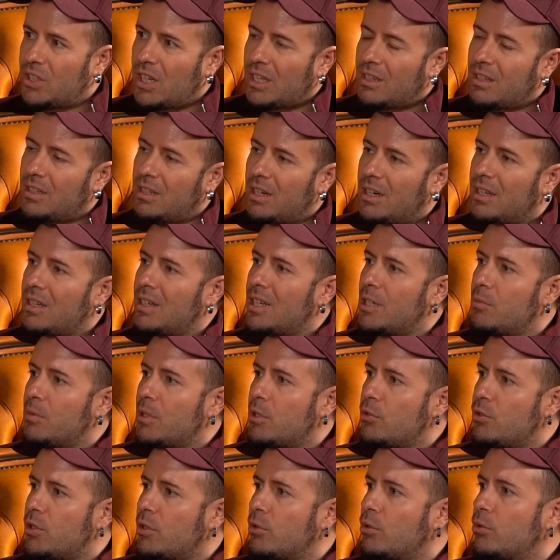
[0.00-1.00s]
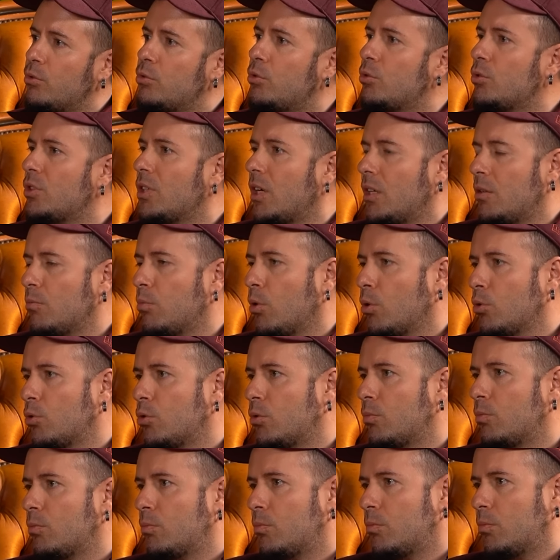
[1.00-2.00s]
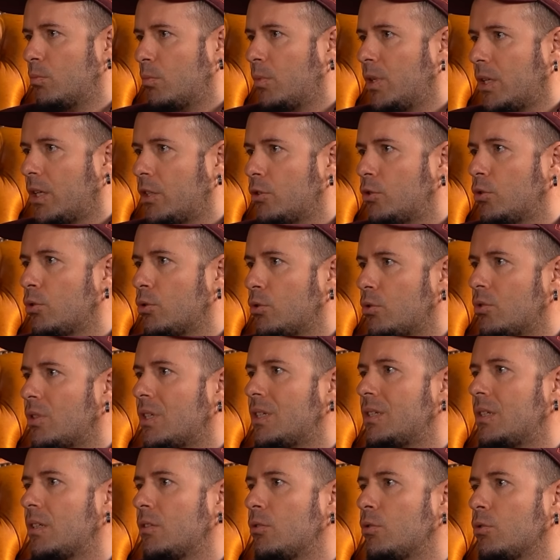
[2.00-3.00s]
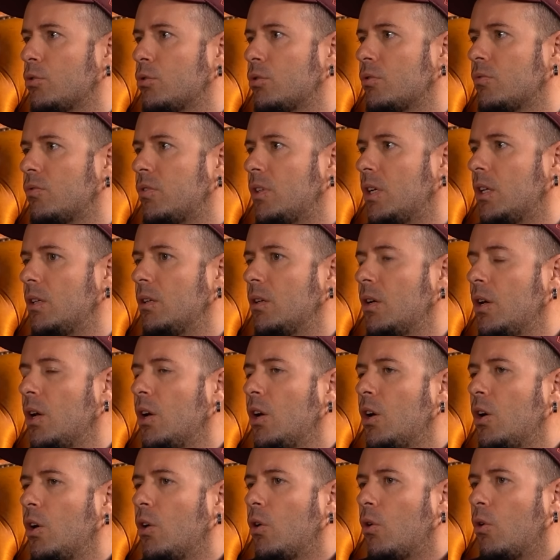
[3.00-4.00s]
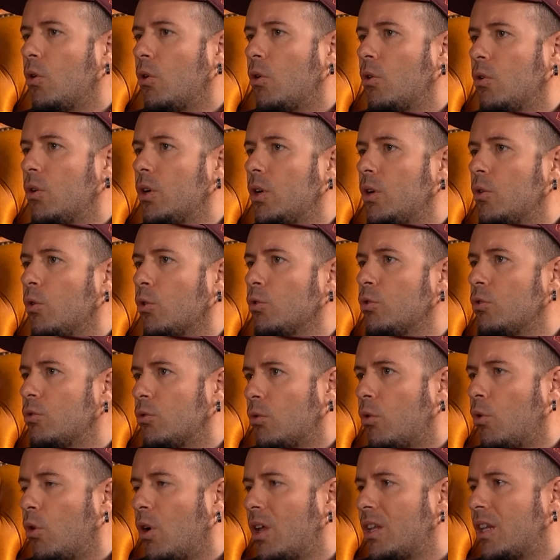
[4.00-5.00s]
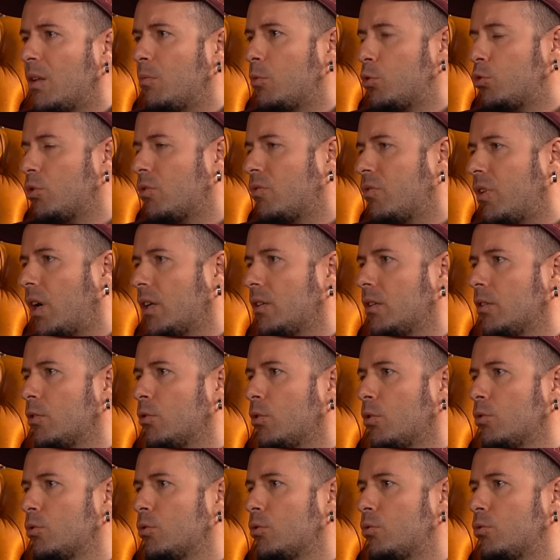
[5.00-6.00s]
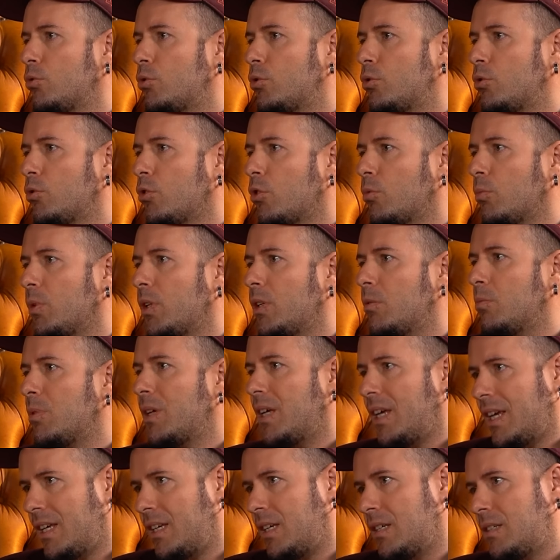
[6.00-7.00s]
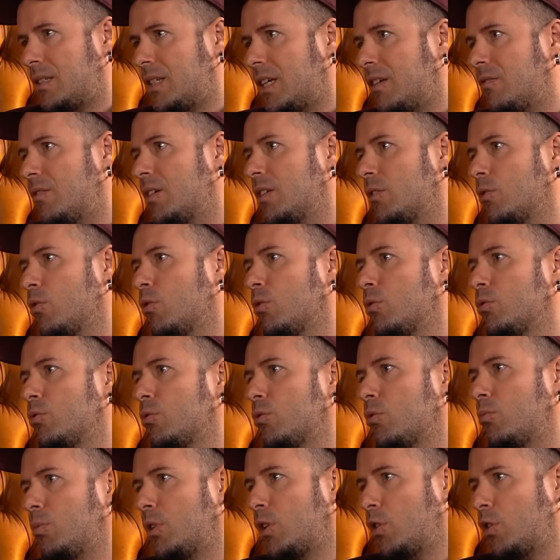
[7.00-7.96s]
şeyde yayına girmeden önce konuştuk ya hani Bodrum'a hmm, kaçıyorsun resetliyorsun falan ee, onun o anlamda çok faydalı olduğunu düşünüyorum hani bir Ege sevgin olduğunu